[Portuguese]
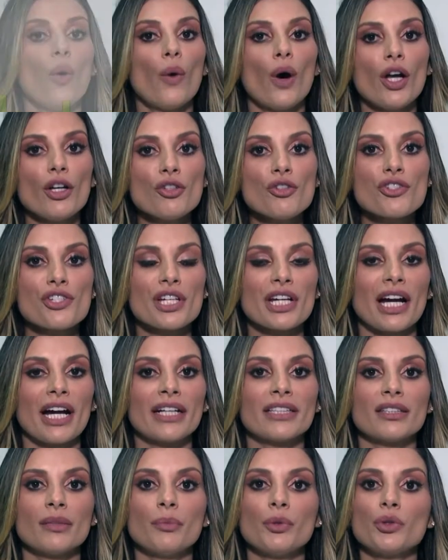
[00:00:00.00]
O óleo de
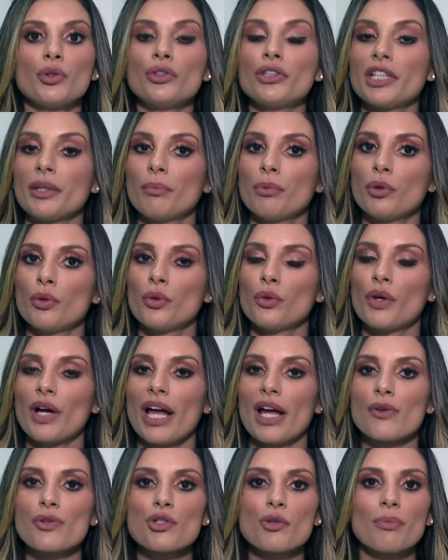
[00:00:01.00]
cártamo NutriBlue
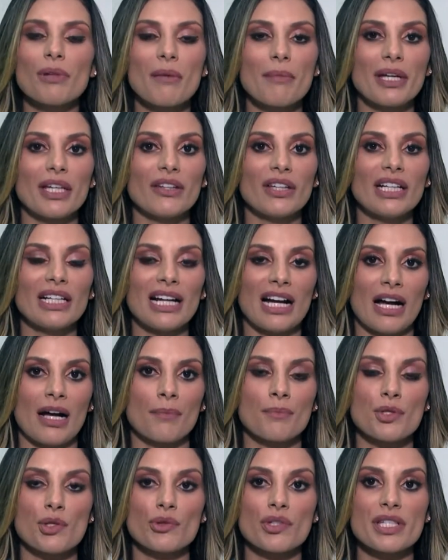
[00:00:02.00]
é um suplemento em
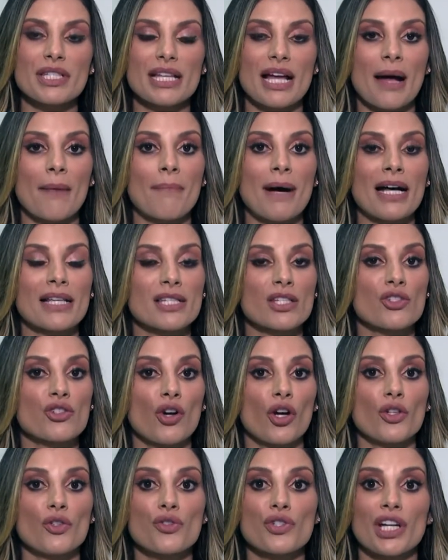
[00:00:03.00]
cápsulas à base de
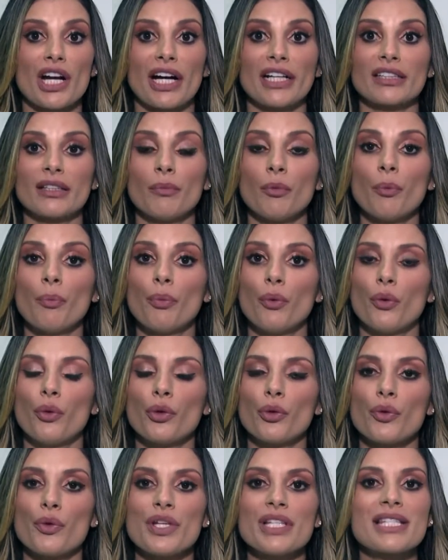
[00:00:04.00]
óleo de cártamo
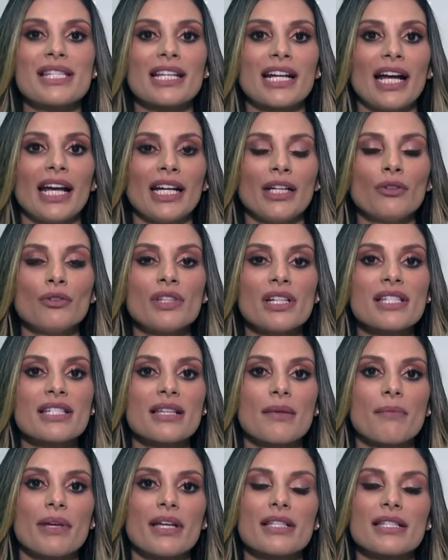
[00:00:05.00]
puro extraído das
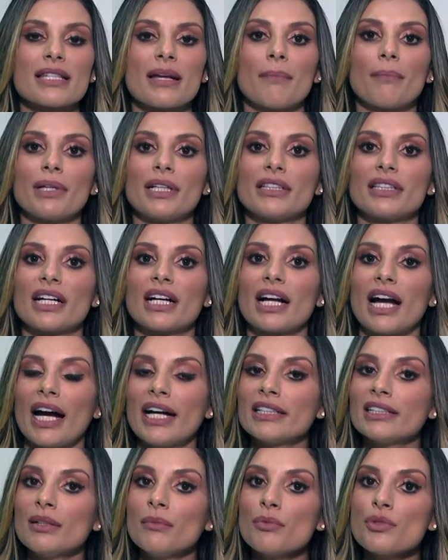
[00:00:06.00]
sementes da planta
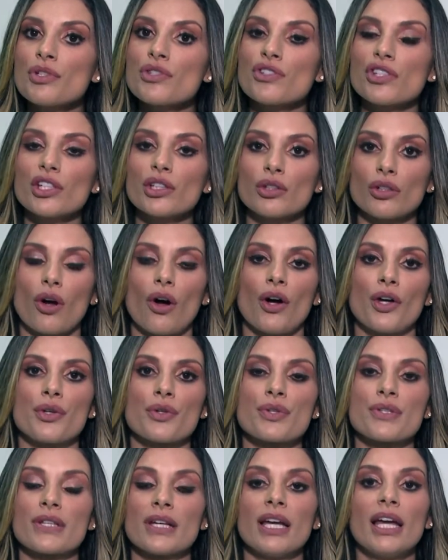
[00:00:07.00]
Cartamus
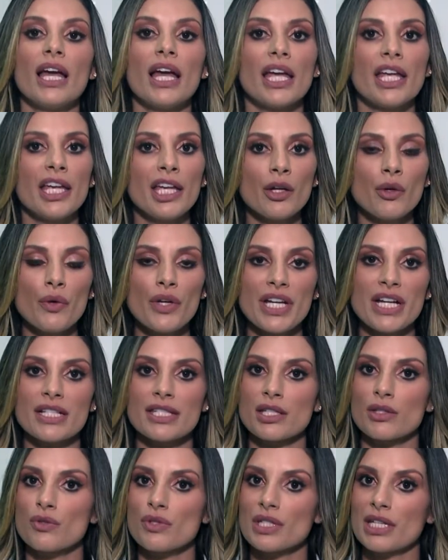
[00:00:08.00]
tinctorius, rico em
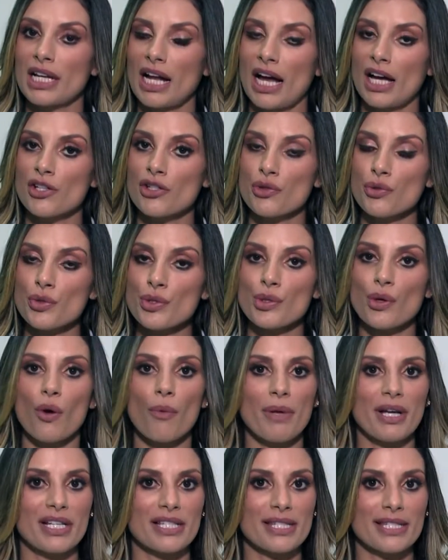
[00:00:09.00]
ácidos graxos
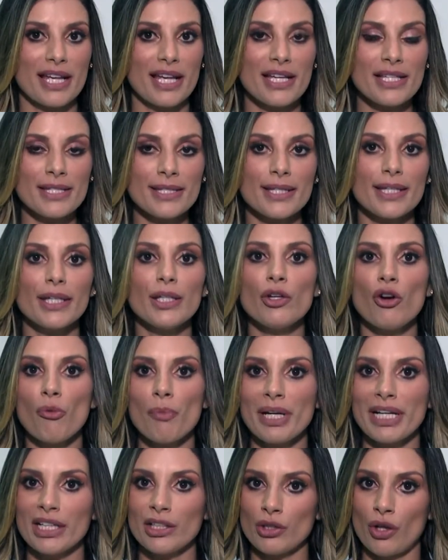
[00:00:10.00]
ômega 6 e
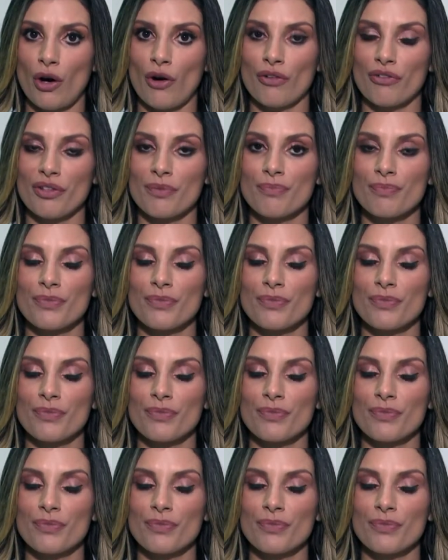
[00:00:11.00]
ômega 9.